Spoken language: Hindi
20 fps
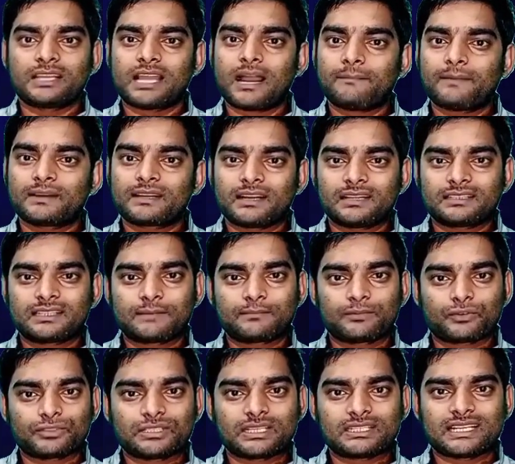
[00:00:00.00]
यहाँ पर
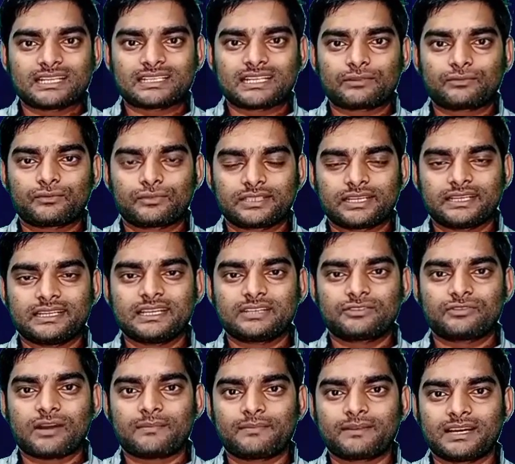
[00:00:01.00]
अदर प्रोसेस ऐसा कुछ नहीं
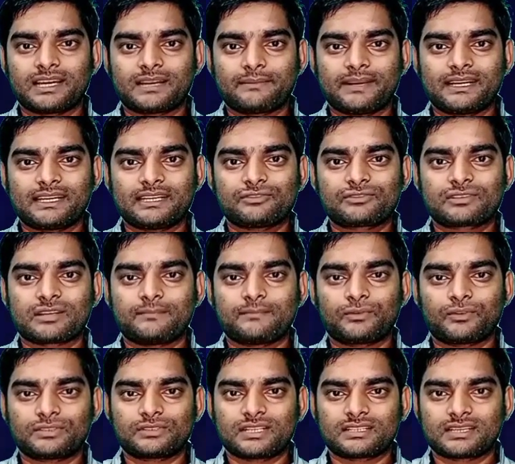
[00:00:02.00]
है जो आप घर बैठे उसका
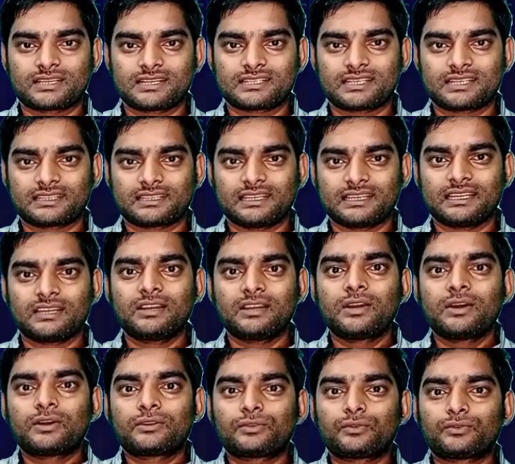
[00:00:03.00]
प्रोसेस कर सकते हैं
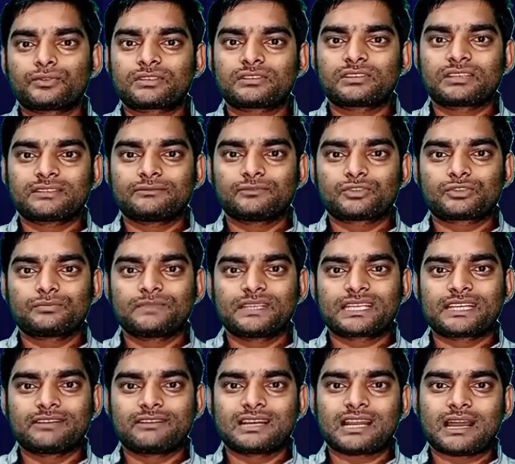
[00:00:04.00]
तो उसके
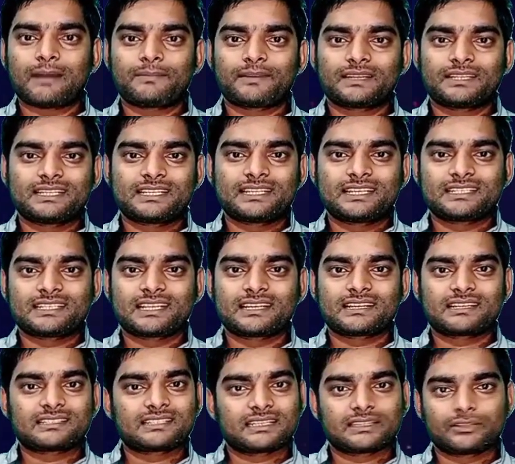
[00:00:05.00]
उसमें केवल आप
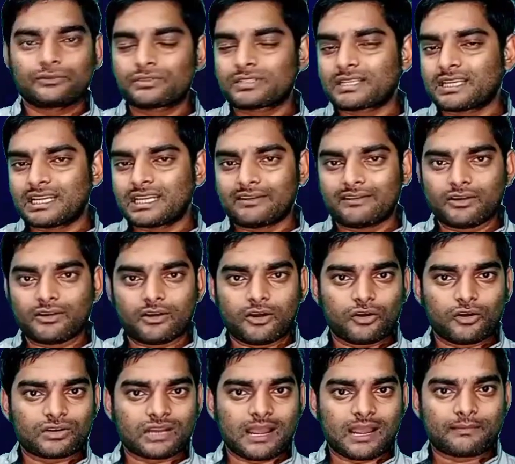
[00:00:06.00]
रजिस्ट्रेशन कर सकते हो उसके अलावा
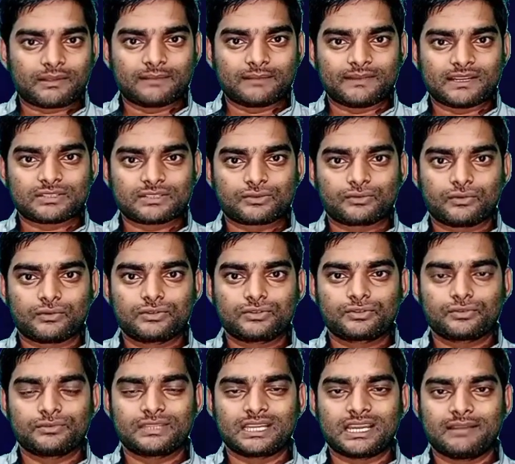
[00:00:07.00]
और आपके पास कोई
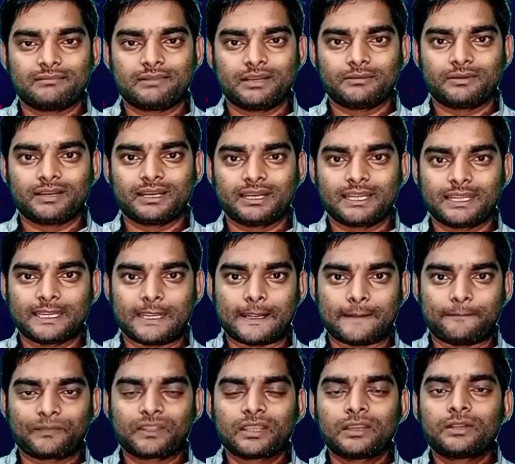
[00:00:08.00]
सुविधा अवेलेबल नहीं
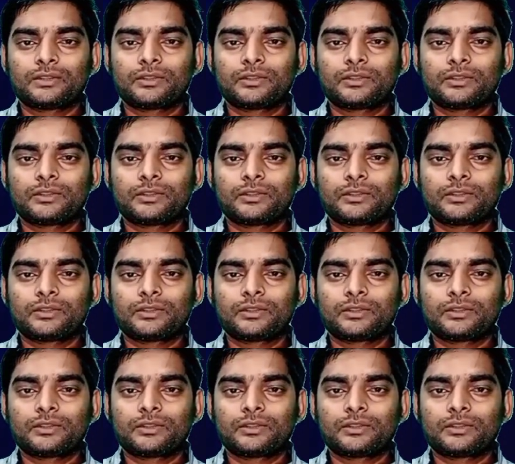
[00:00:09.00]
है